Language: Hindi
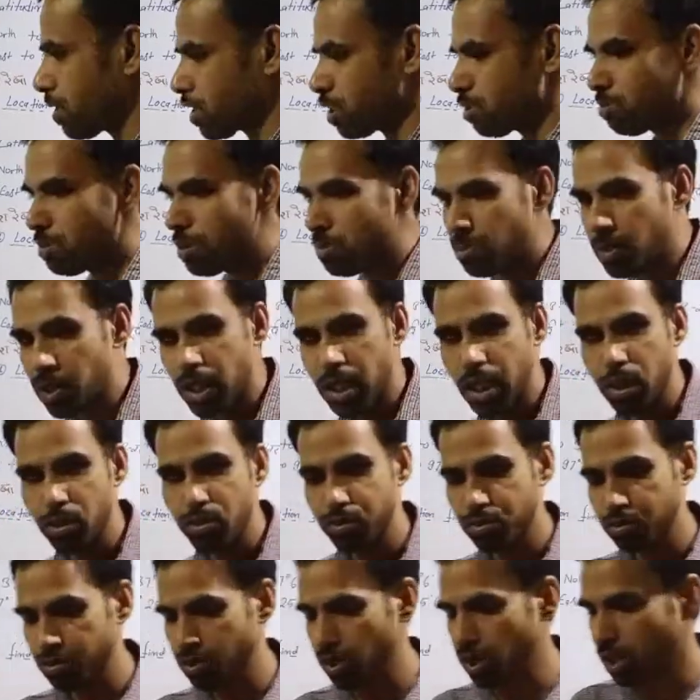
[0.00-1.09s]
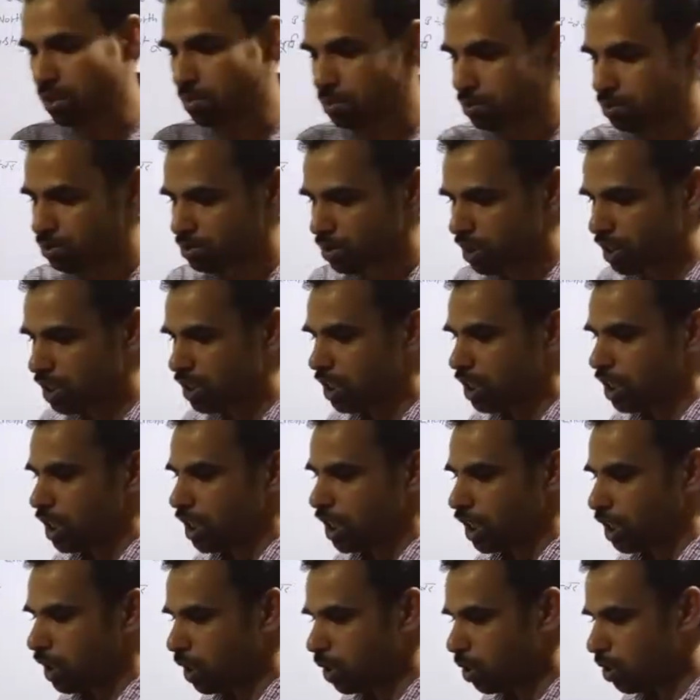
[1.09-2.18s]
पृथ्वी पर है उससे हम उसके
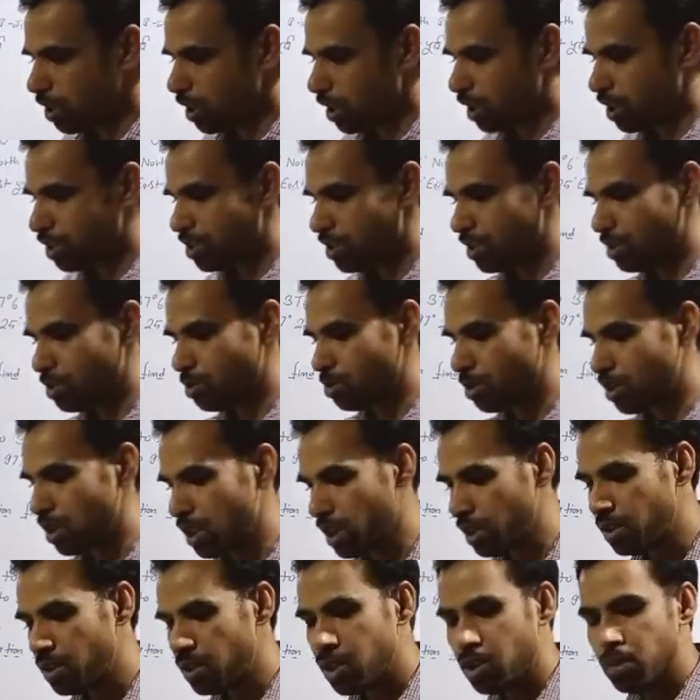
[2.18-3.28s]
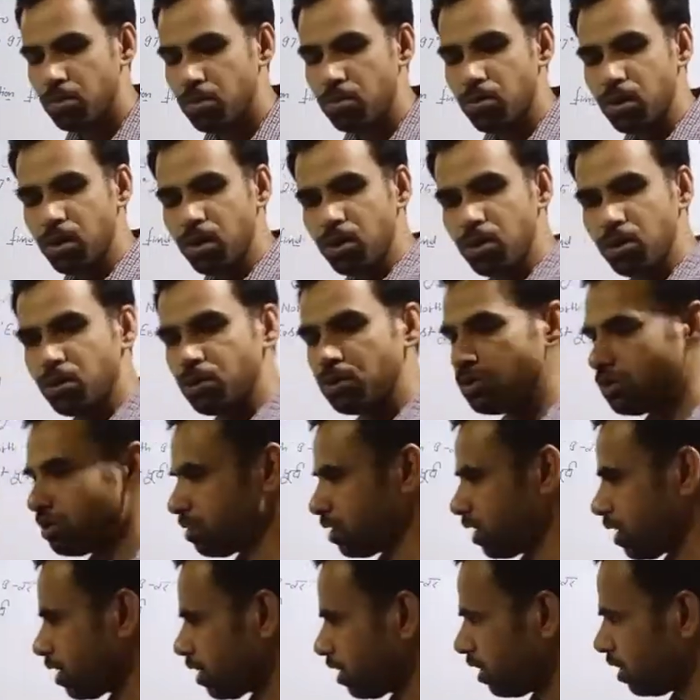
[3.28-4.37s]
लोकेशन जो है वो ढूंढ
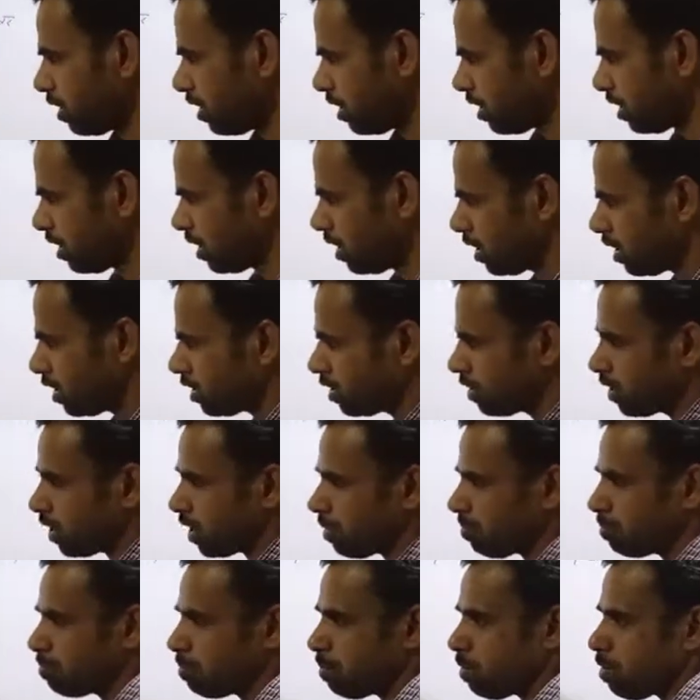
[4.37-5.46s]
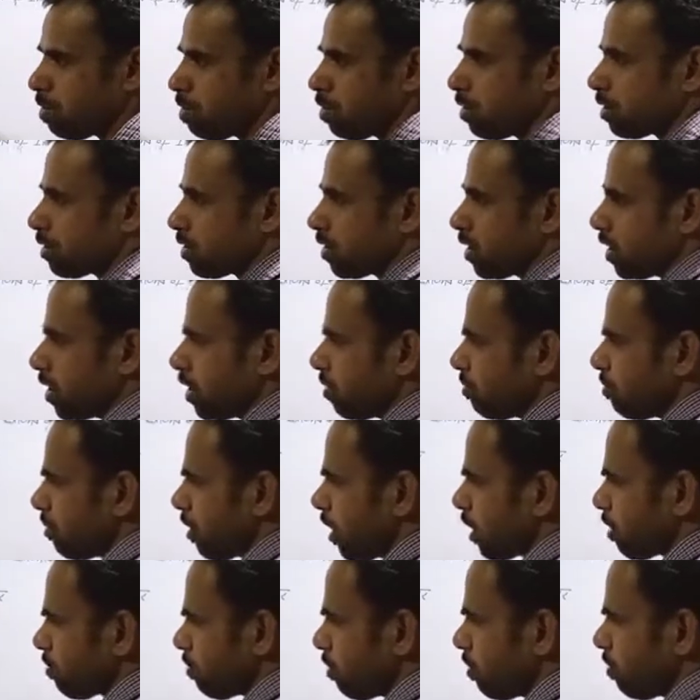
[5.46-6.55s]
सकते हैं ये बहुत ही
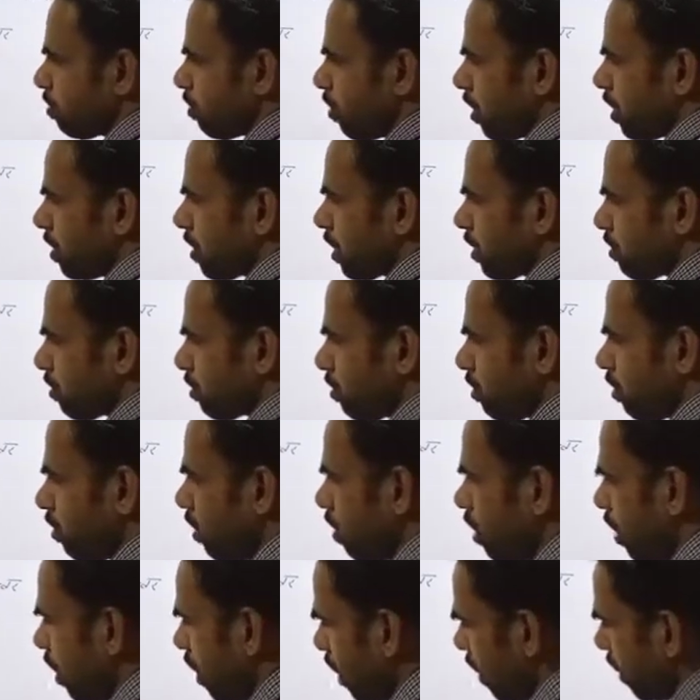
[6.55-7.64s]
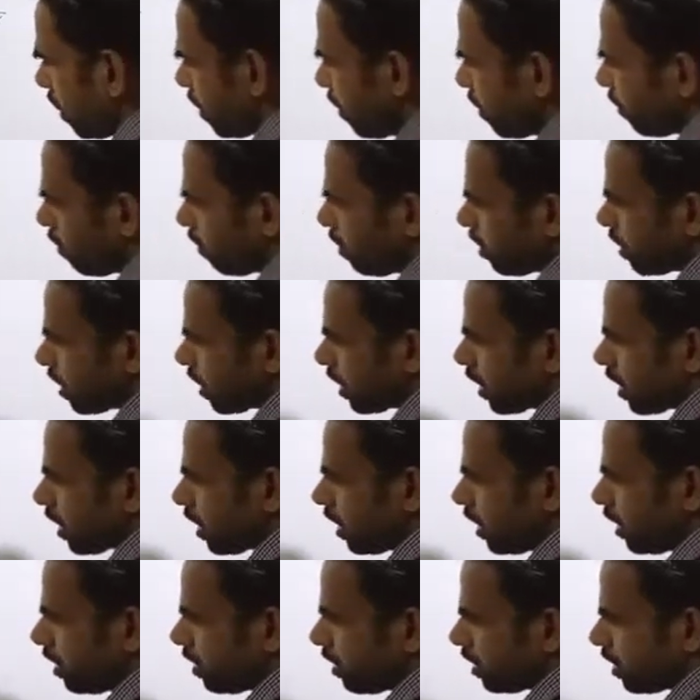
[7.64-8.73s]
महत्वपूर्ण पॉइंट है इसको नोट कर
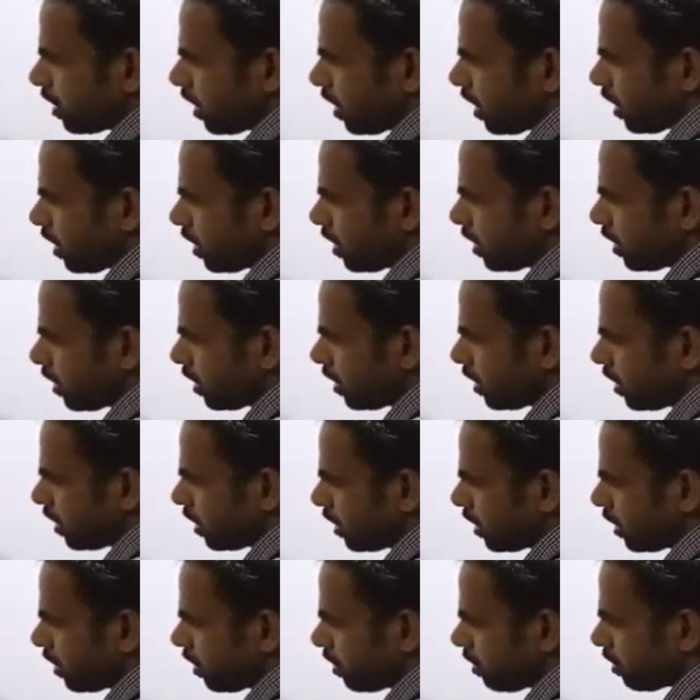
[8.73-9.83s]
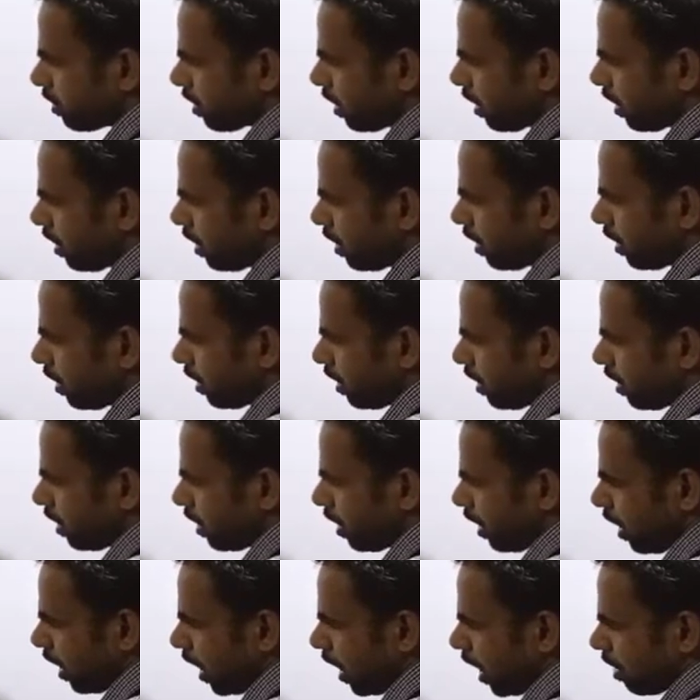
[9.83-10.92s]
लीजिएगा ओके
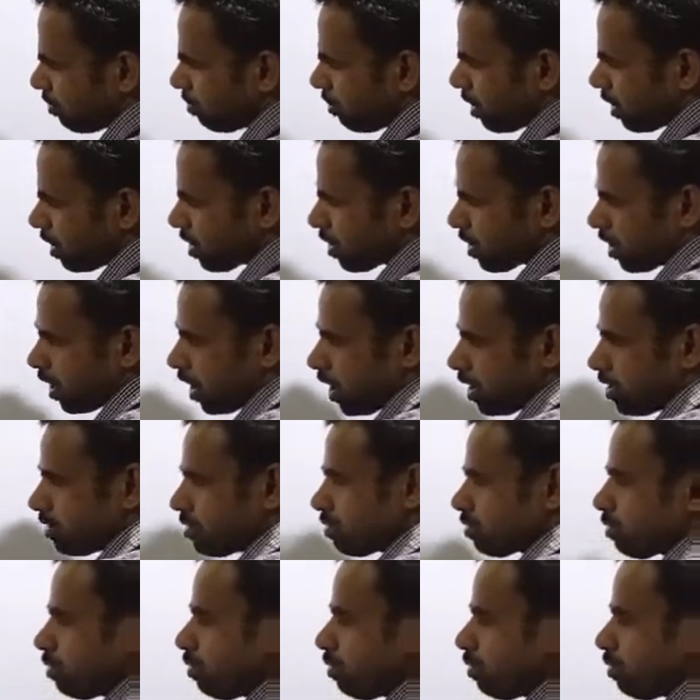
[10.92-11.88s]
आप अक्षांश